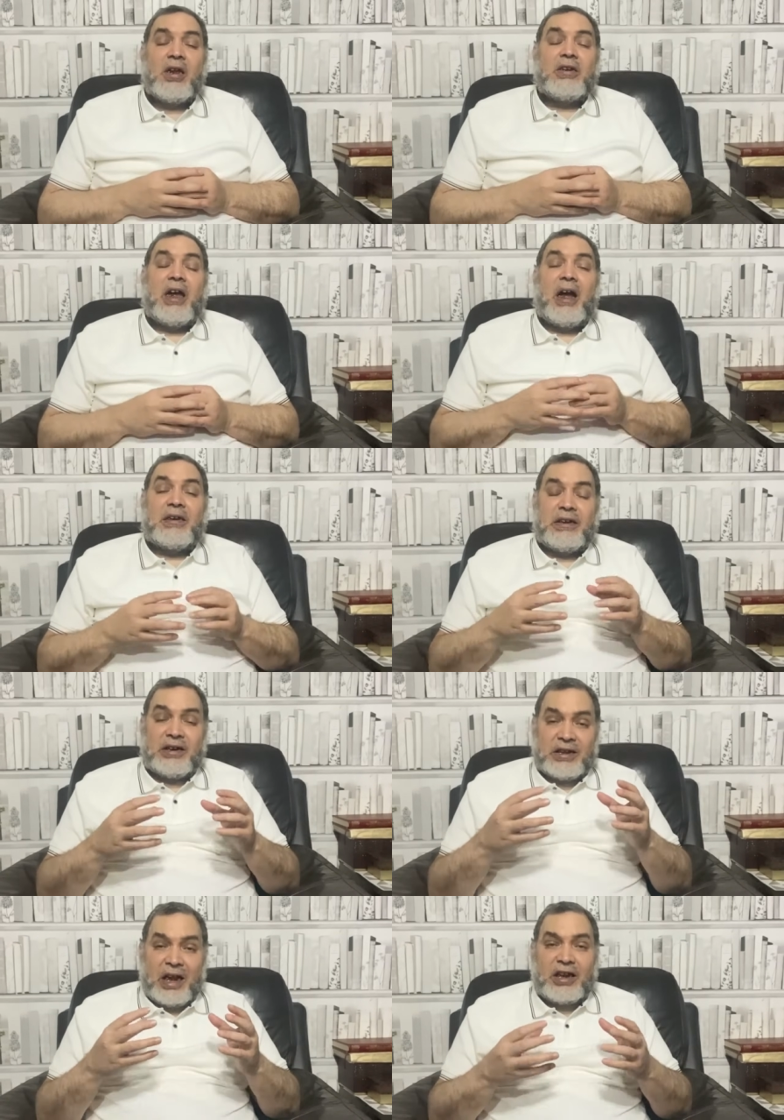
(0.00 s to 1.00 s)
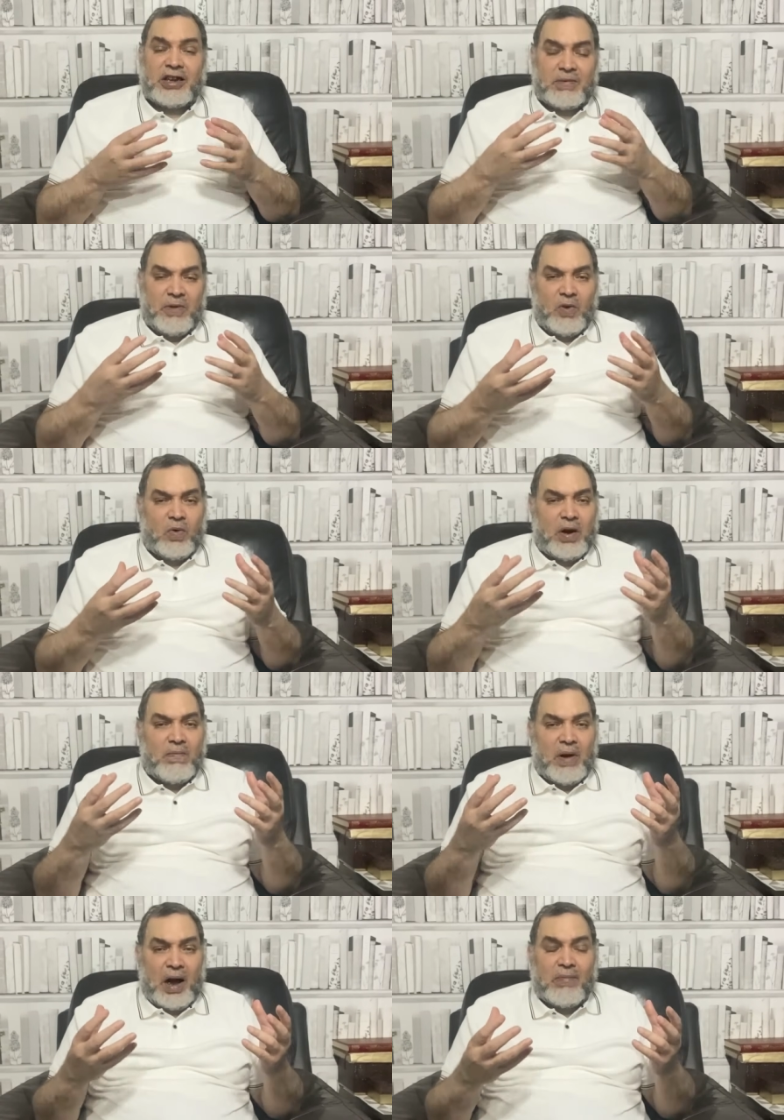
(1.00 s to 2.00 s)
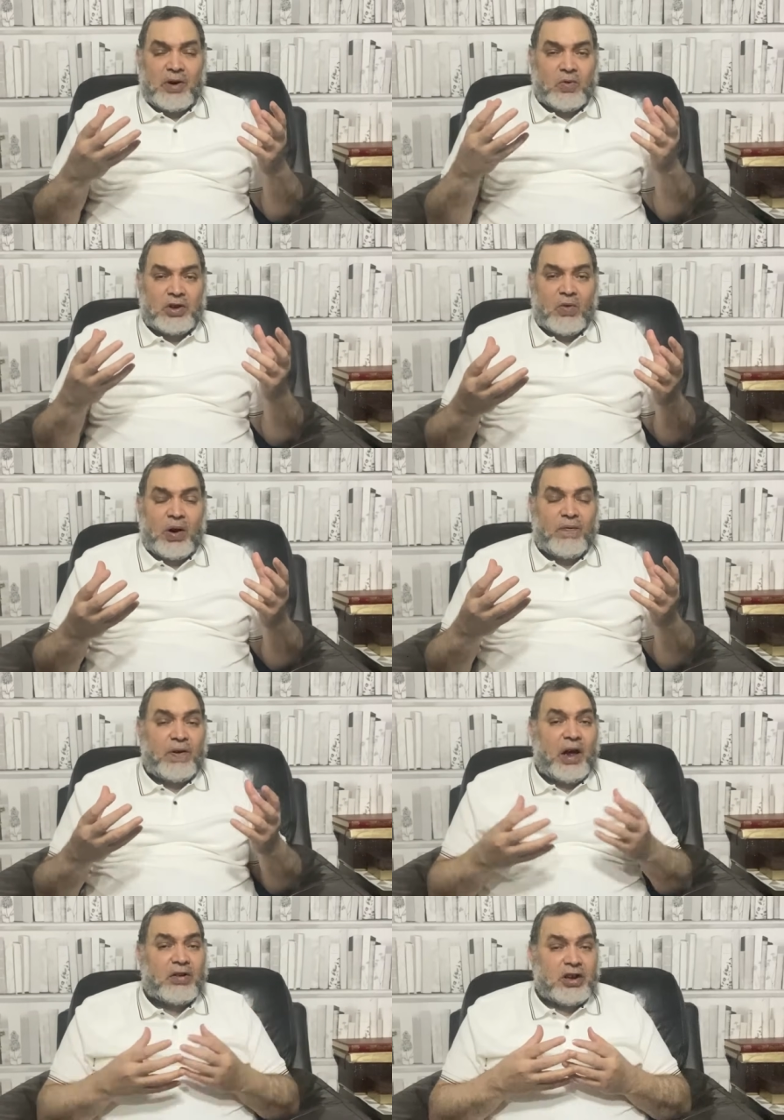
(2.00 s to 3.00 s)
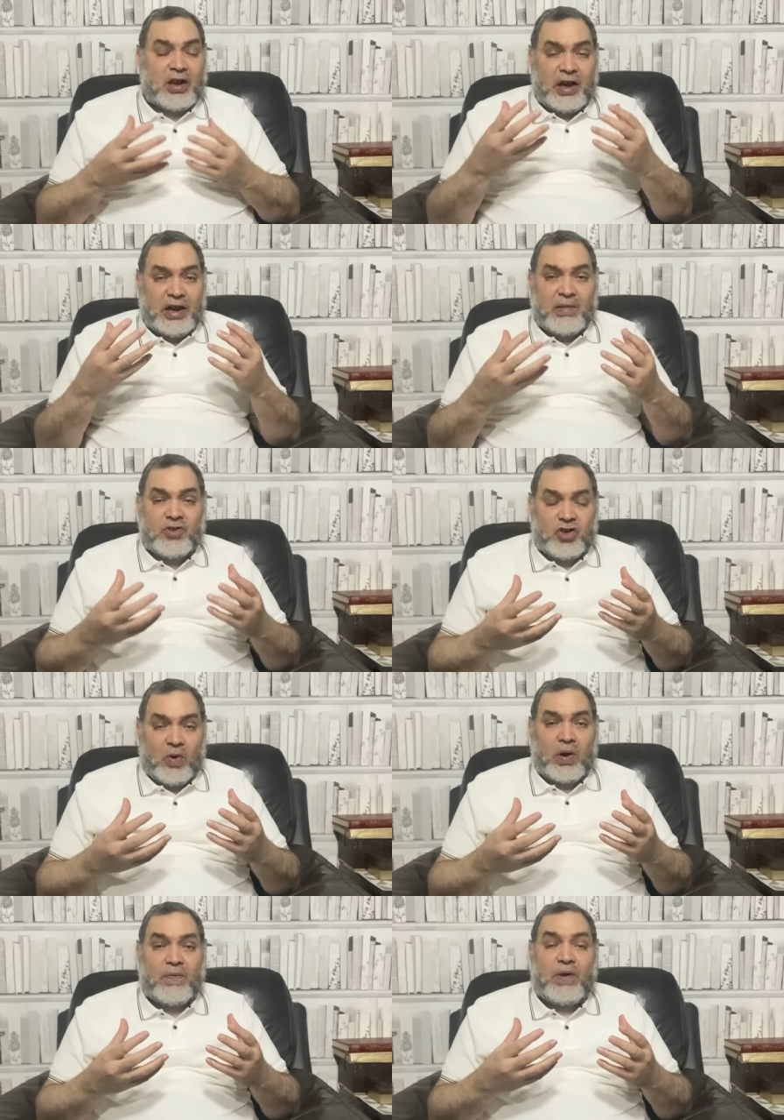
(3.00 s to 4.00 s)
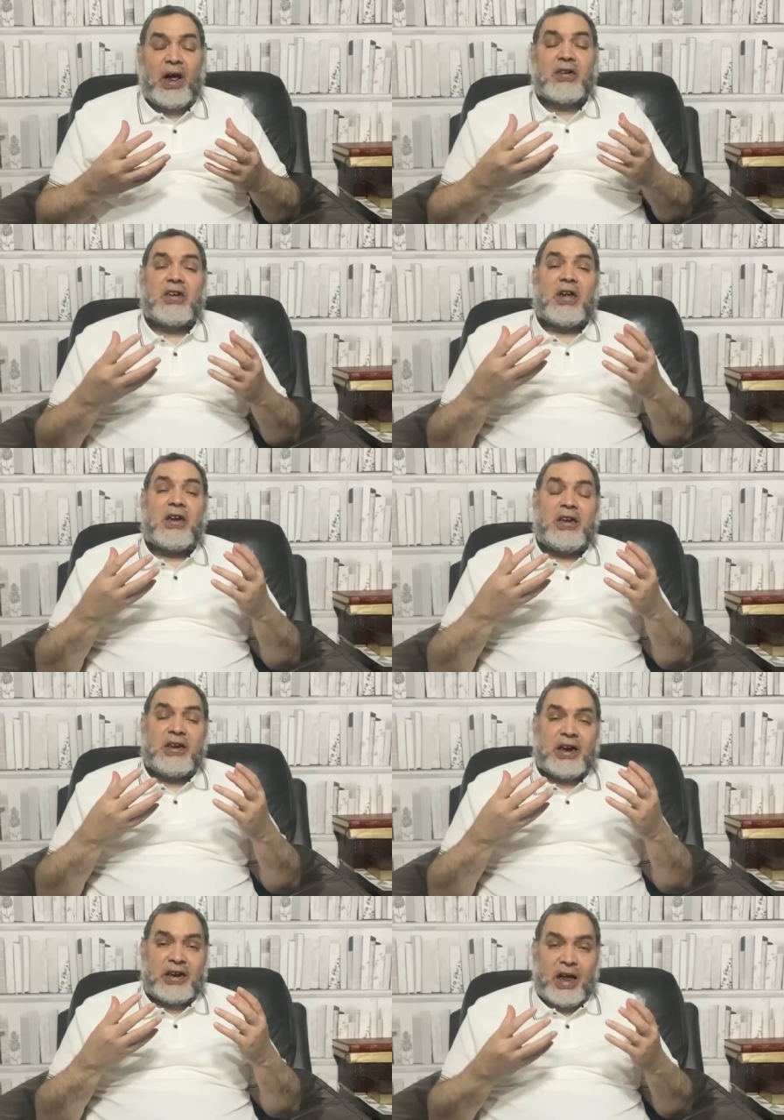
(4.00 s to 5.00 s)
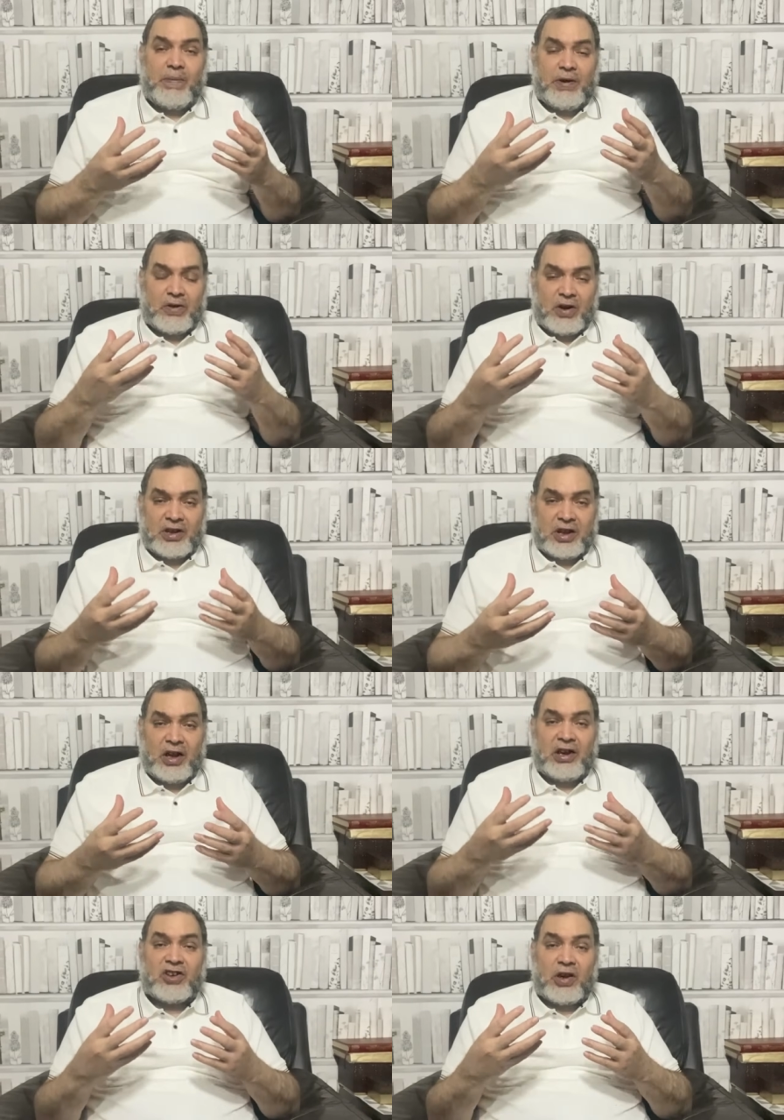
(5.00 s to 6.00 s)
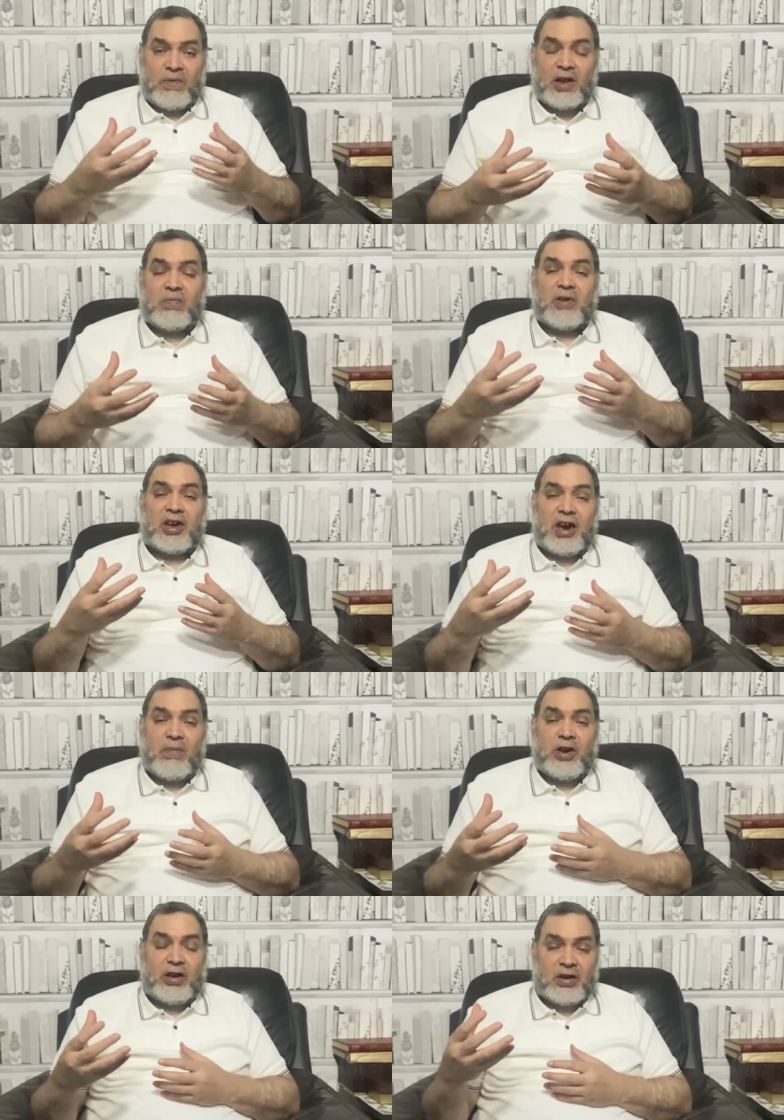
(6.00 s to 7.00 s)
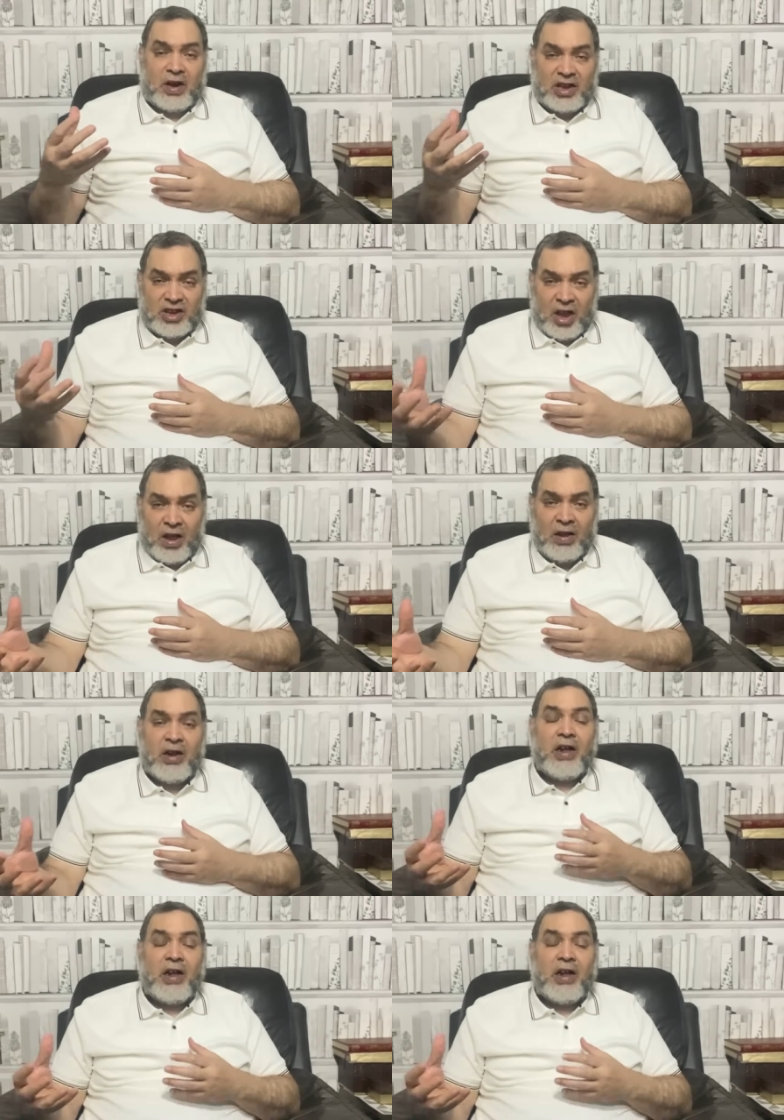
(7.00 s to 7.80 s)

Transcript: يعني سايكس بيكو لما عملوا دول في الحقيقة هي مش دول في الحقيقة هي كلاب حراسة عصابات من كلاب الحراسة